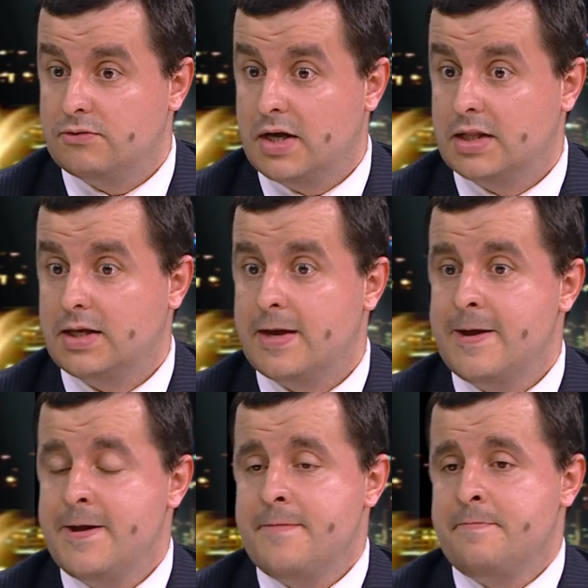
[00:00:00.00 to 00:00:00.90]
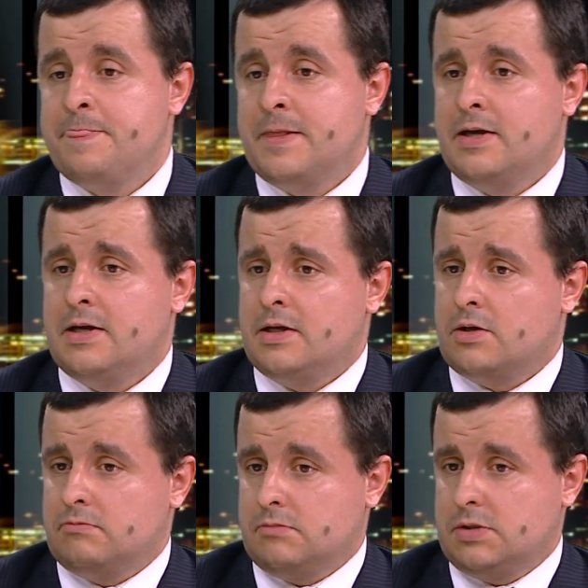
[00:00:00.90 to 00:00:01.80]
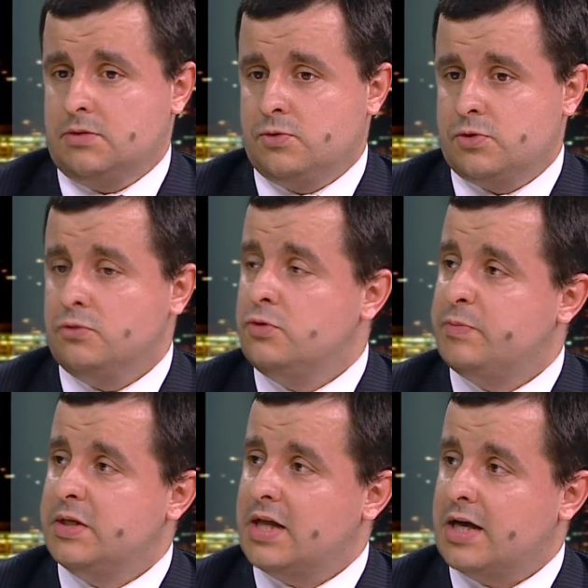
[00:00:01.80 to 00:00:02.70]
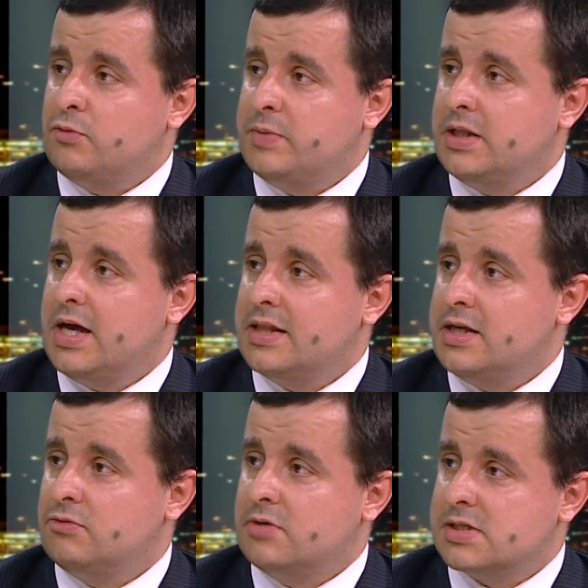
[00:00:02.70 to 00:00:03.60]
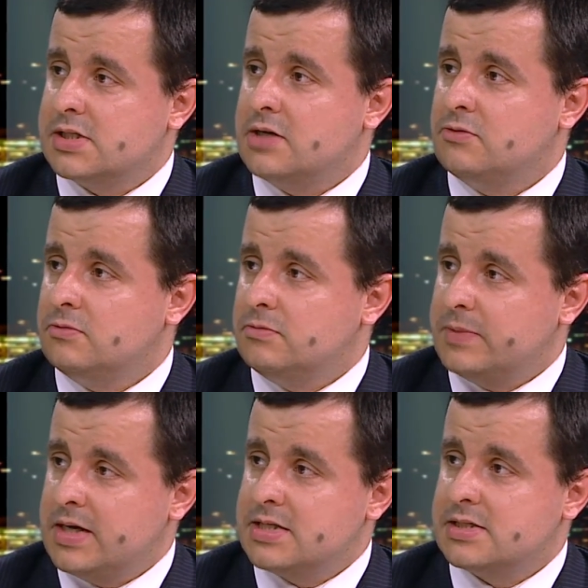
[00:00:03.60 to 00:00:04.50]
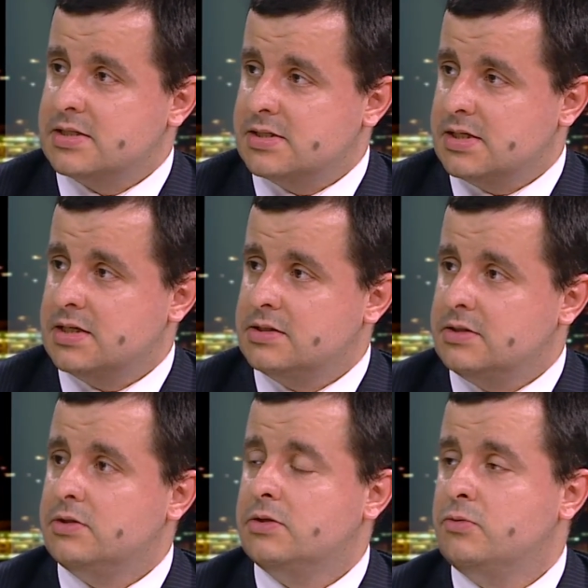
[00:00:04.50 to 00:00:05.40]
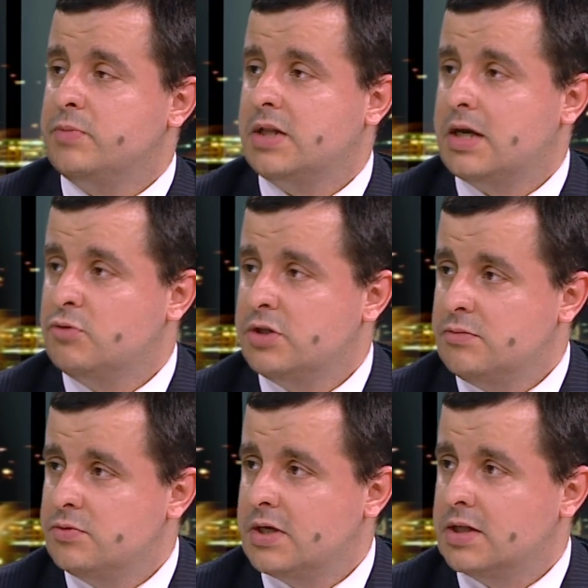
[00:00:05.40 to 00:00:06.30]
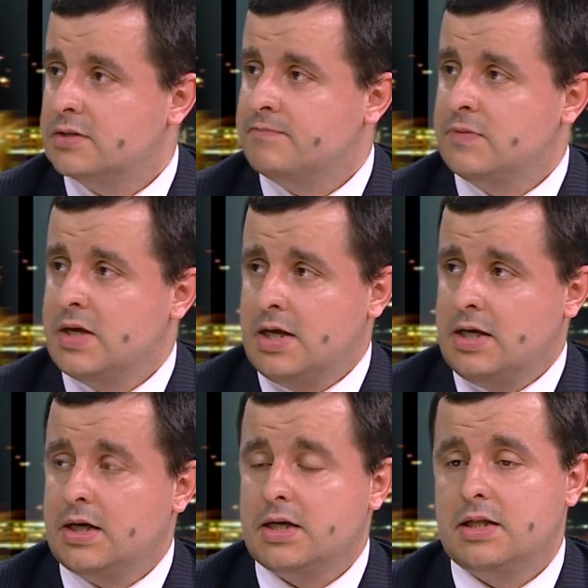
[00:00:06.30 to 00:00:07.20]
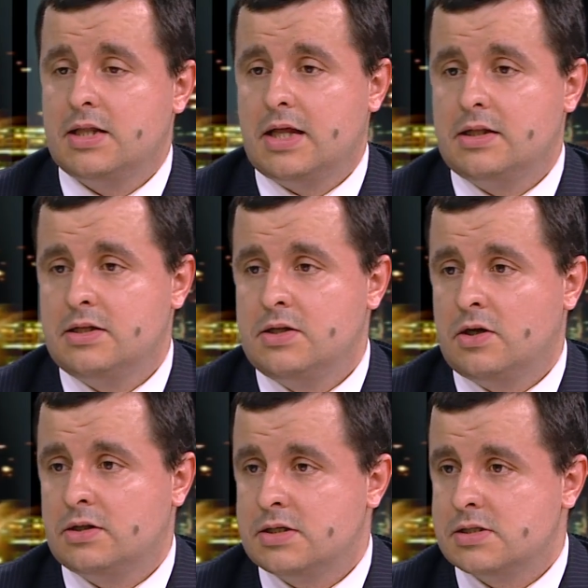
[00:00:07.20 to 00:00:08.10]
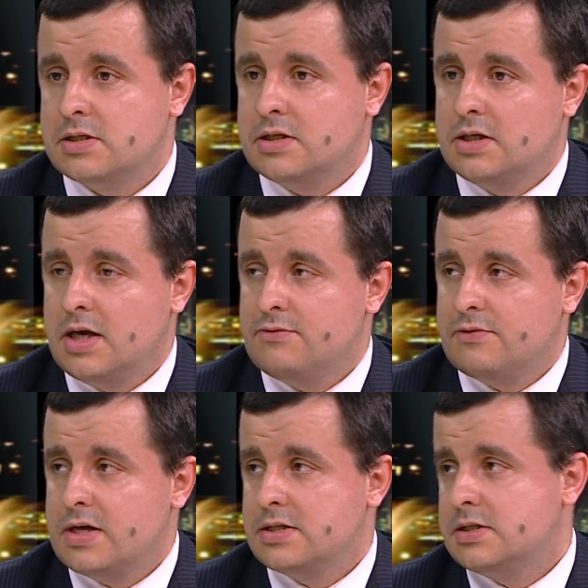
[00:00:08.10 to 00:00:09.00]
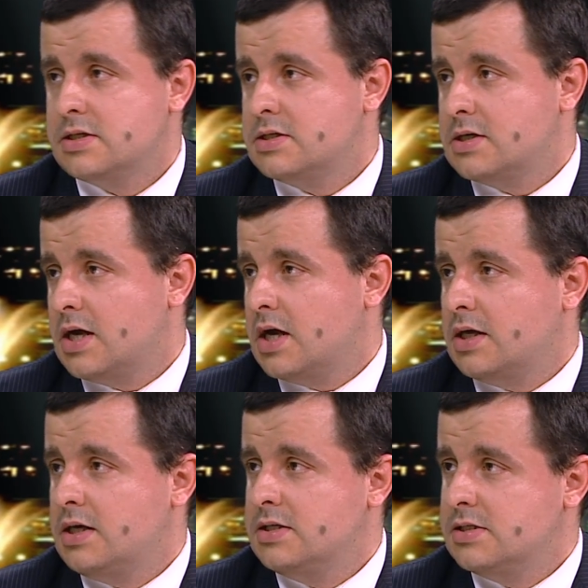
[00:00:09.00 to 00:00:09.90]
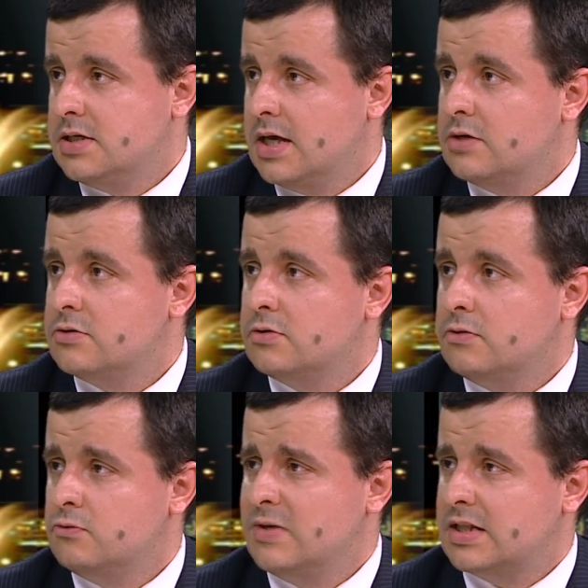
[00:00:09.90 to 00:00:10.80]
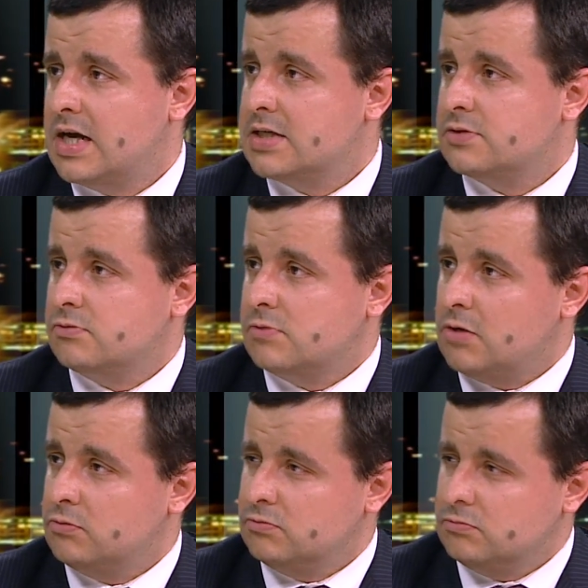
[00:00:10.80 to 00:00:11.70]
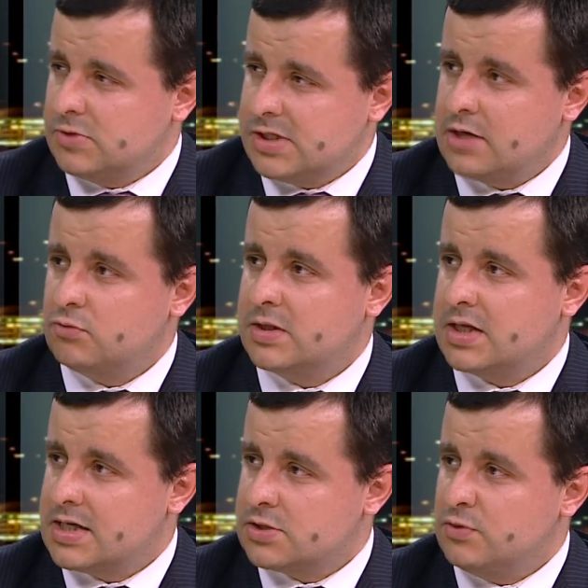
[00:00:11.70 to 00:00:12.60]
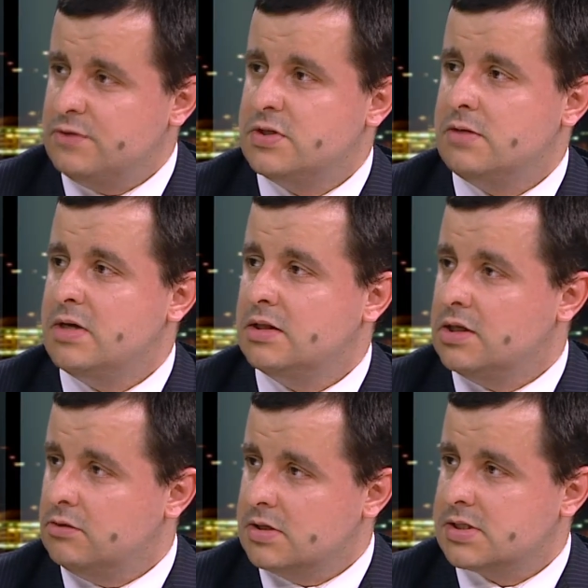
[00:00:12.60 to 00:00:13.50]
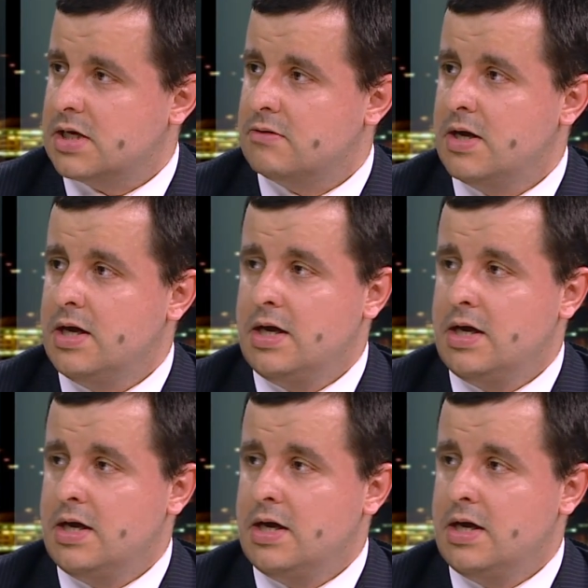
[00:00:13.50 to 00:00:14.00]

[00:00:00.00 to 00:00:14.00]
da oferta, o segundo pilar, o pilar da educação, parece ser eh, um pilar muito importante. Na realidade, denota-se que em França já há 15 anos houve um atraso, um certo atraso no investimento da educação